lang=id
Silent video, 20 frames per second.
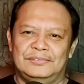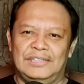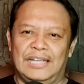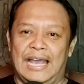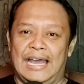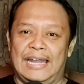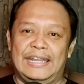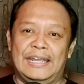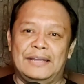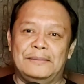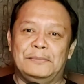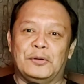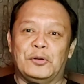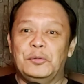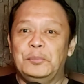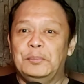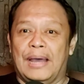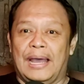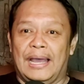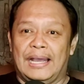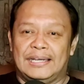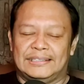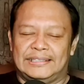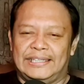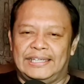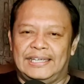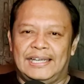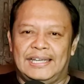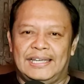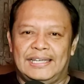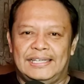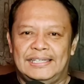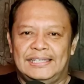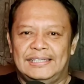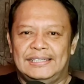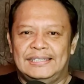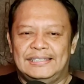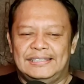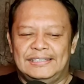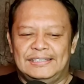Nggak ada yang berubah ketika
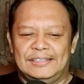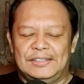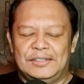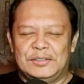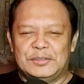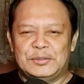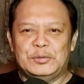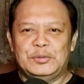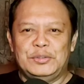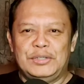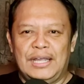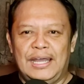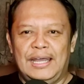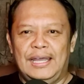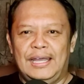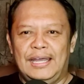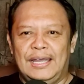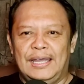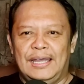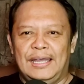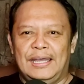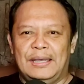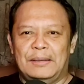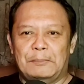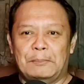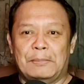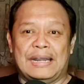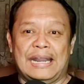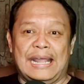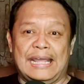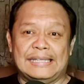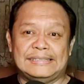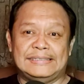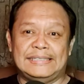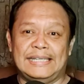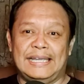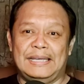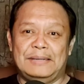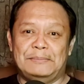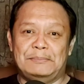sudah
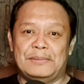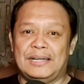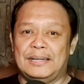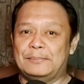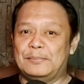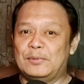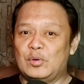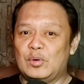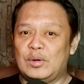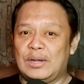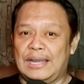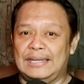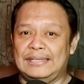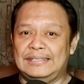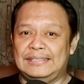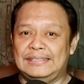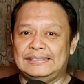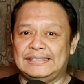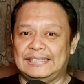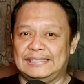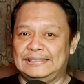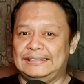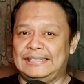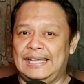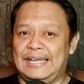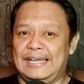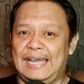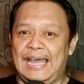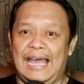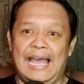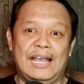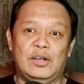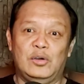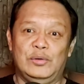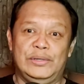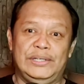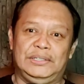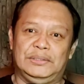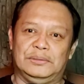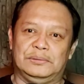merasa menemukan tentang
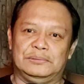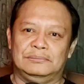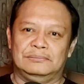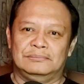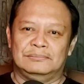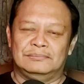aku itu.